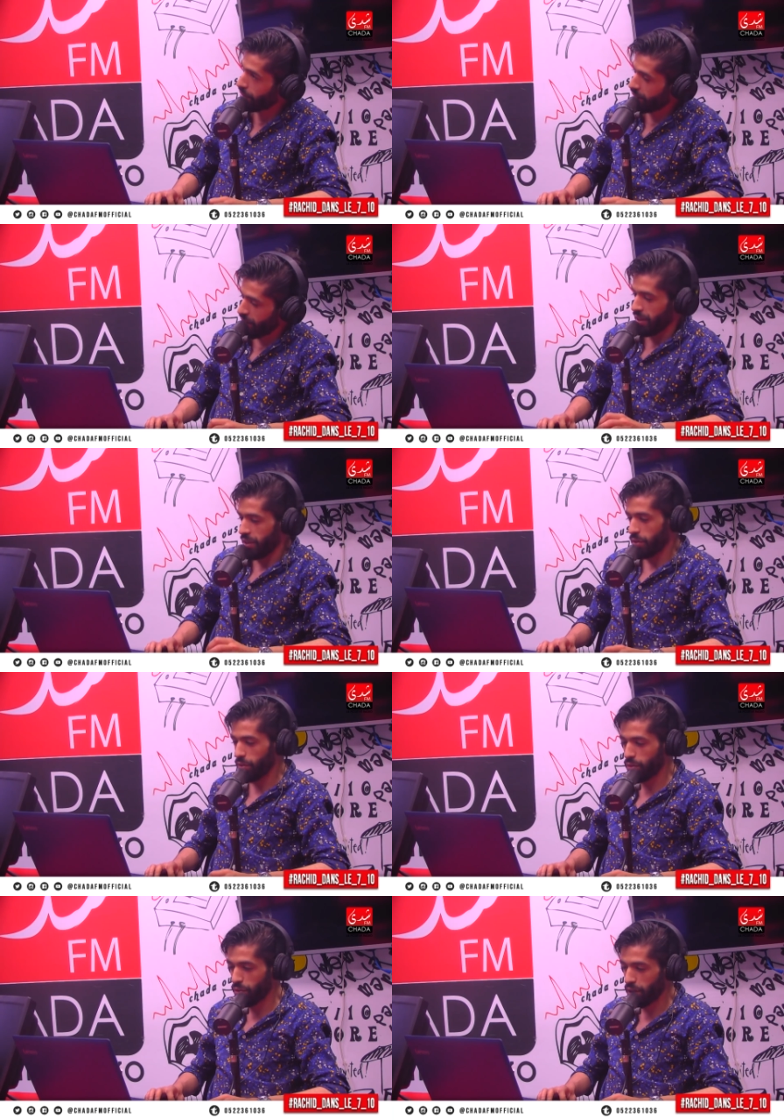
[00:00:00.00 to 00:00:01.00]
داكور
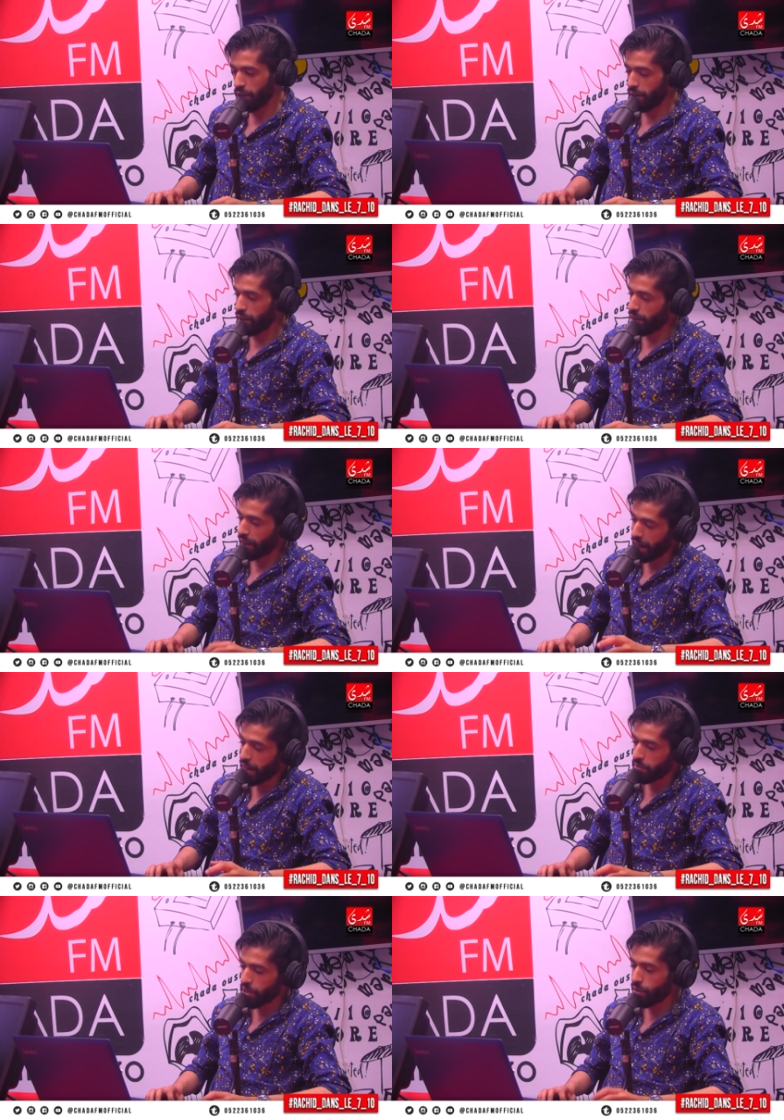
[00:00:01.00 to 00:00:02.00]

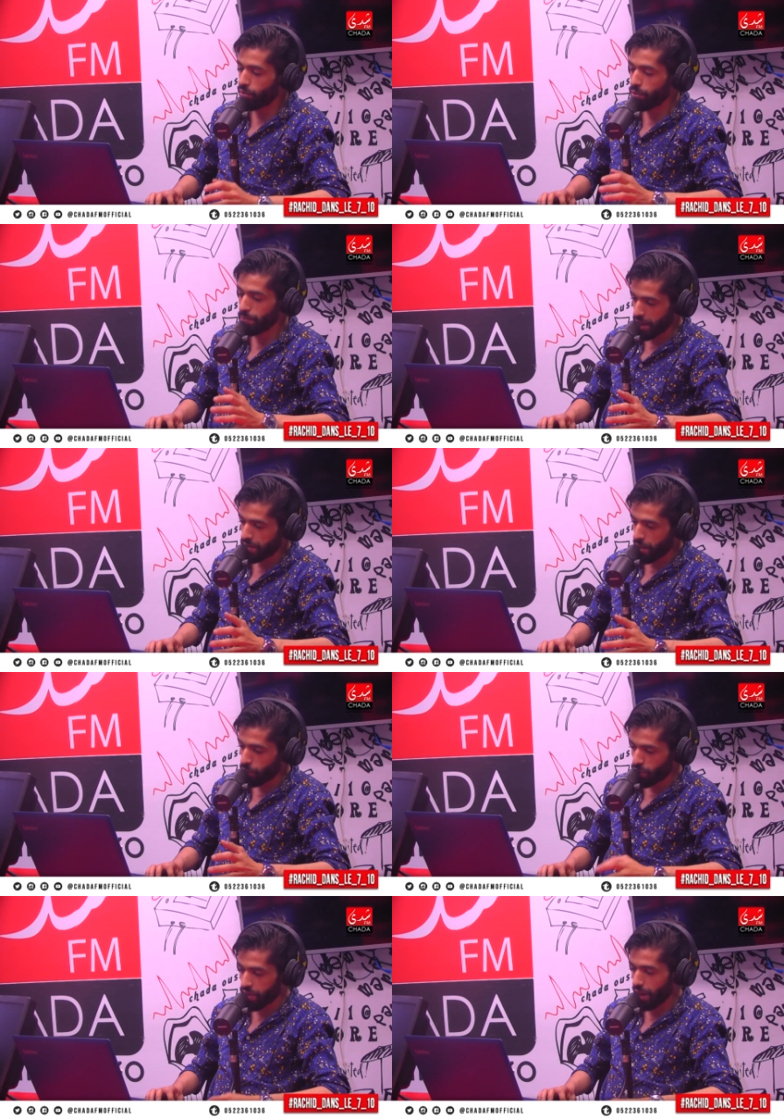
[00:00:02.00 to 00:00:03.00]
واللقب ديالو مانسا
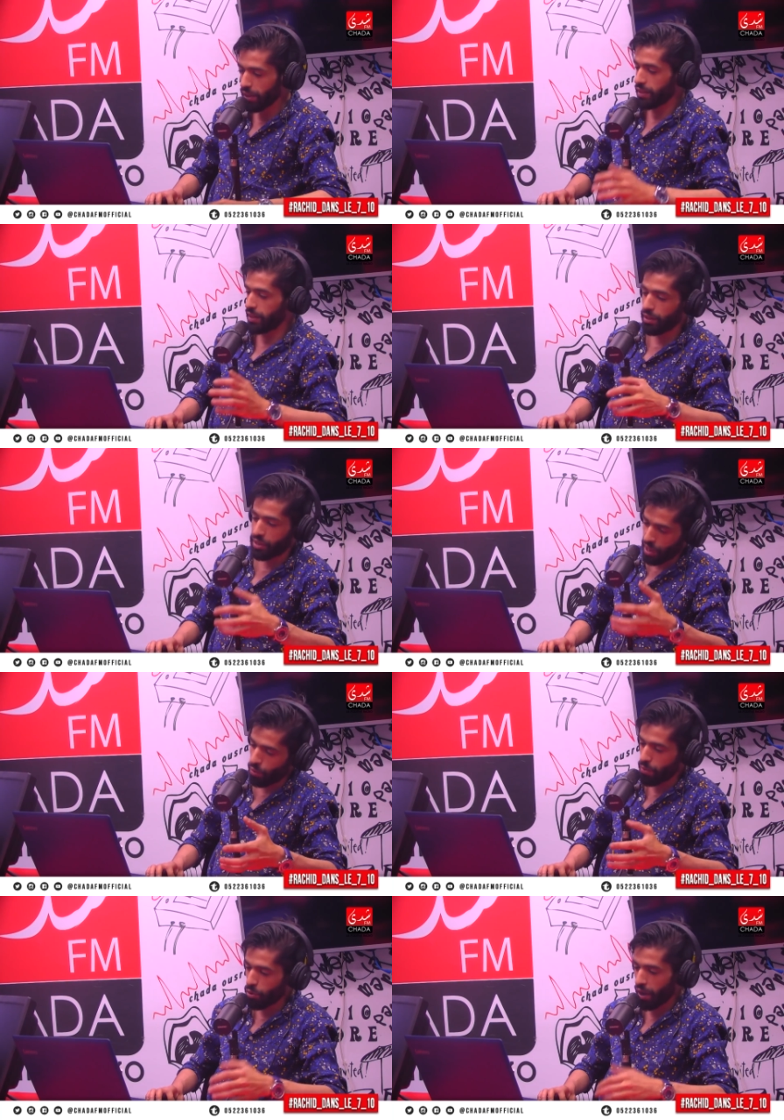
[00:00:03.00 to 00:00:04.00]
موسى اللي حتى
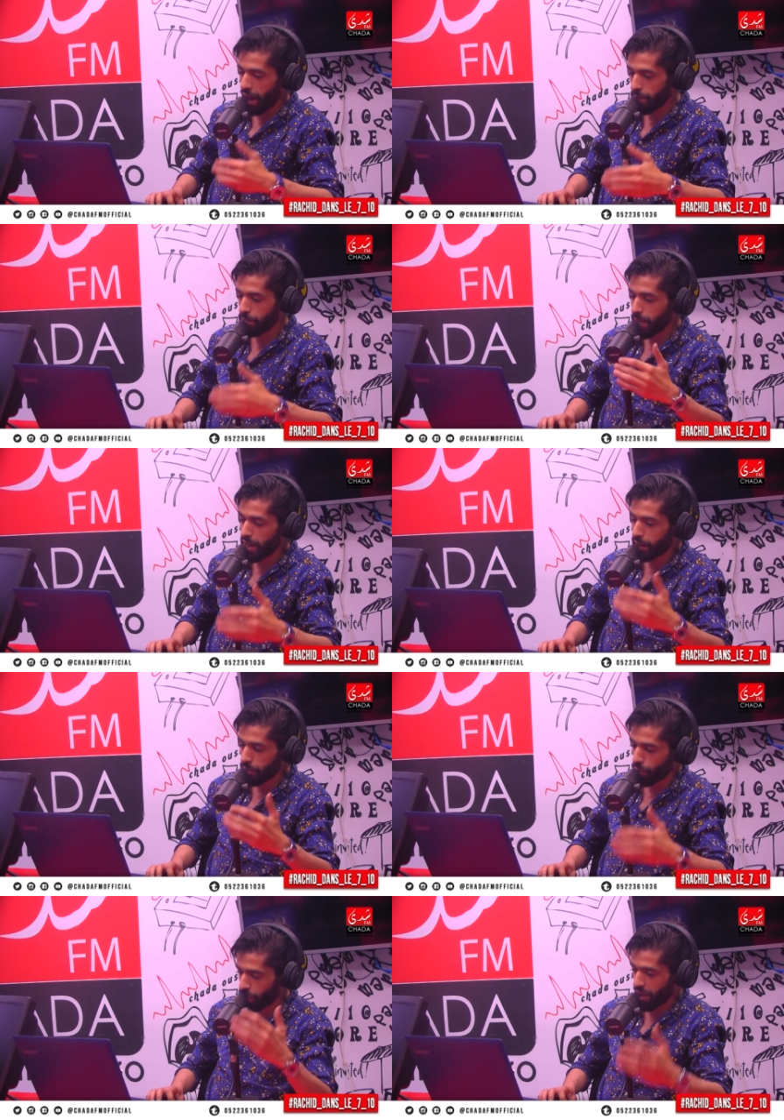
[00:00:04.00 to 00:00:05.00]
هو ملقب ملك
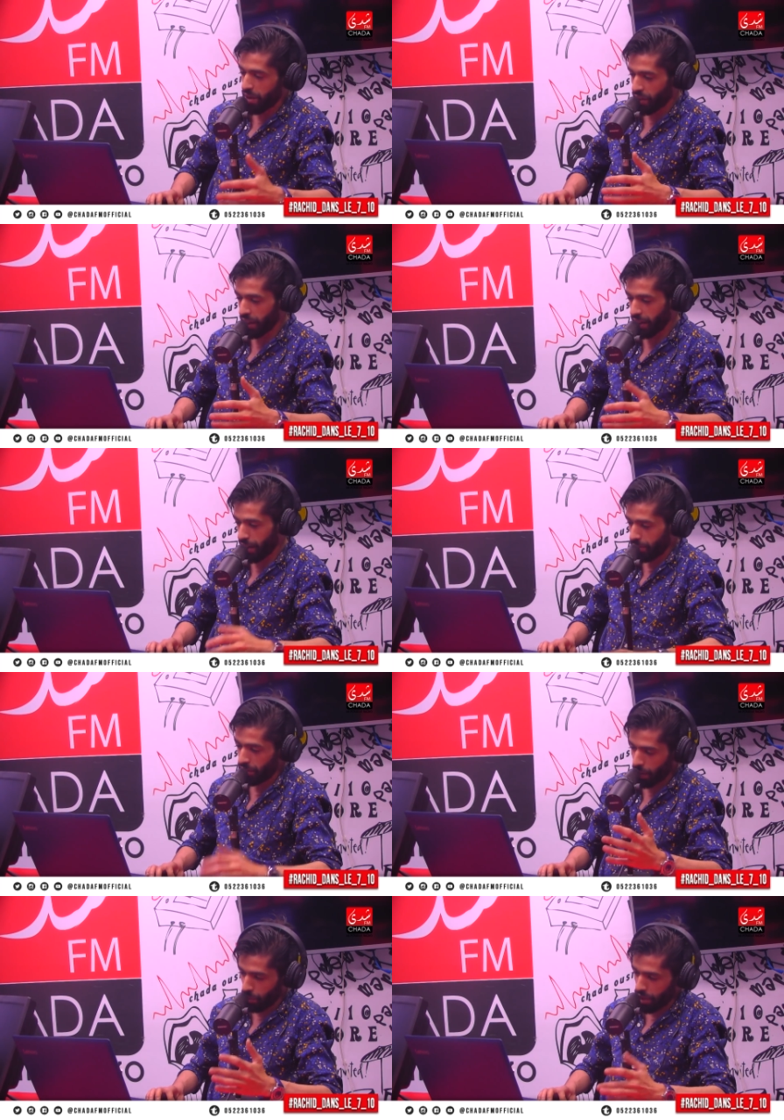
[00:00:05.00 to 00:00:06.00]
الملوك الافريقيه في
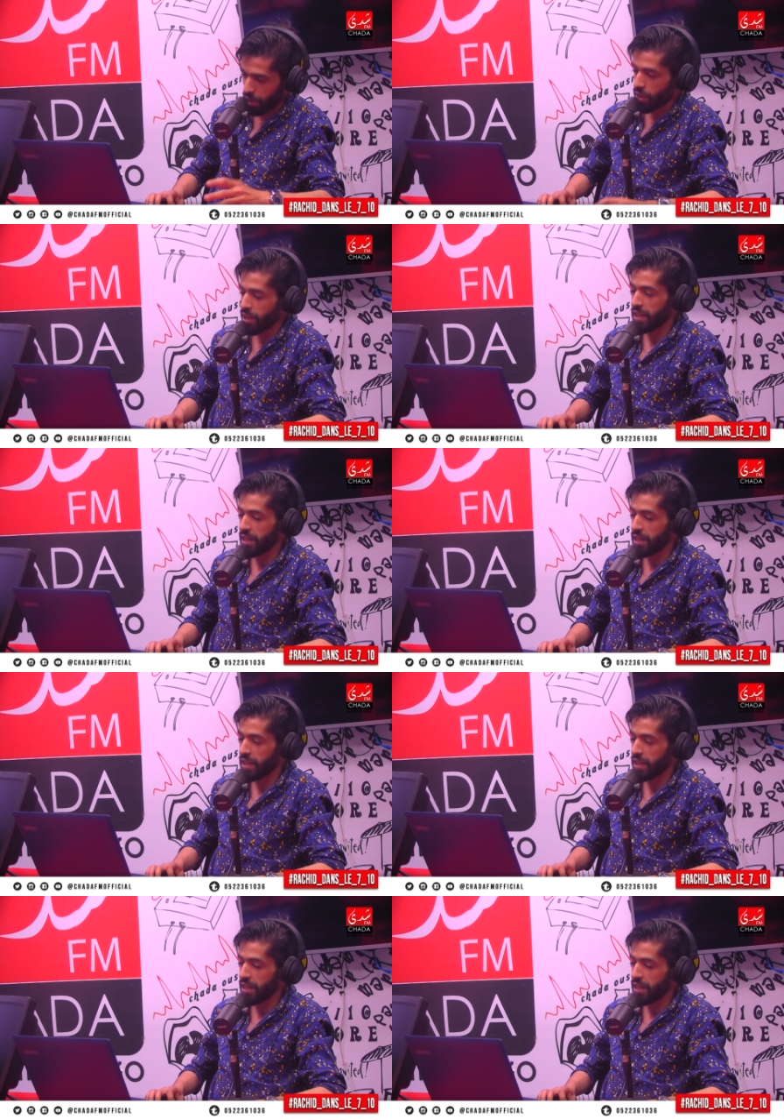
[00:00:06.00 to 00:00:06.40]
ديك الوقت